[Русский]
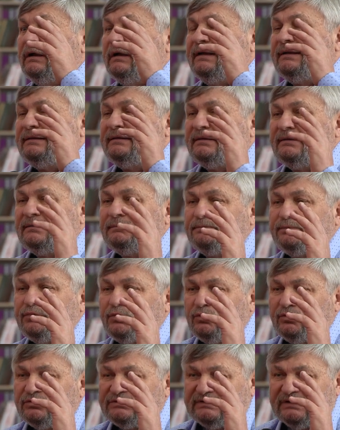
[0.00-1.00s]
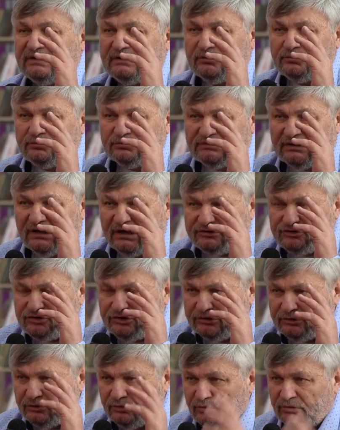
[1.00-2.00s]
это просто какое-то
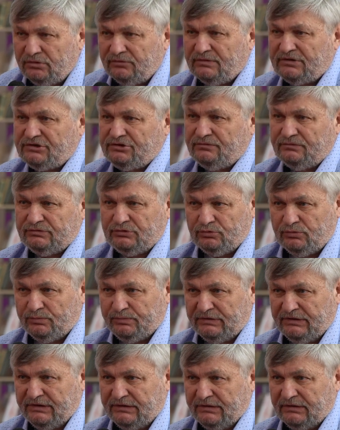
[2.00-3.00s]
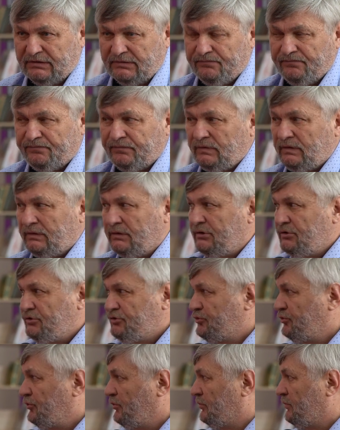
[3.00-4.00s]
очередное ваше выступление. И
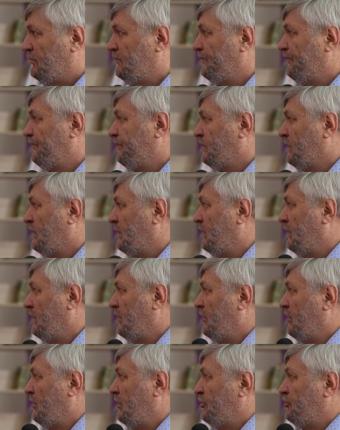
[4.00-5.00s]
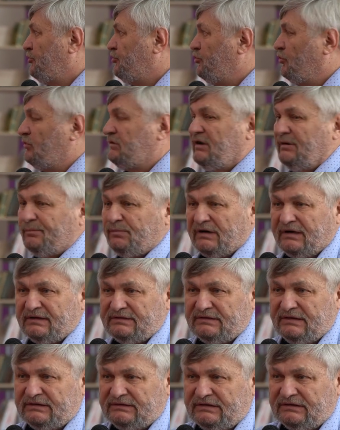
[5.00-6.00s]
еще, четко
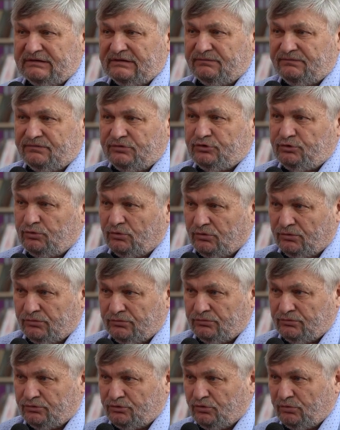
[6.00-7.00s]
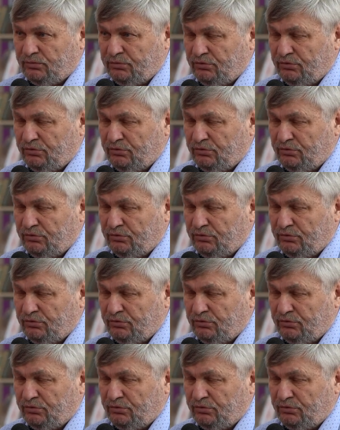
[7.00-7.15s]
произносите все, что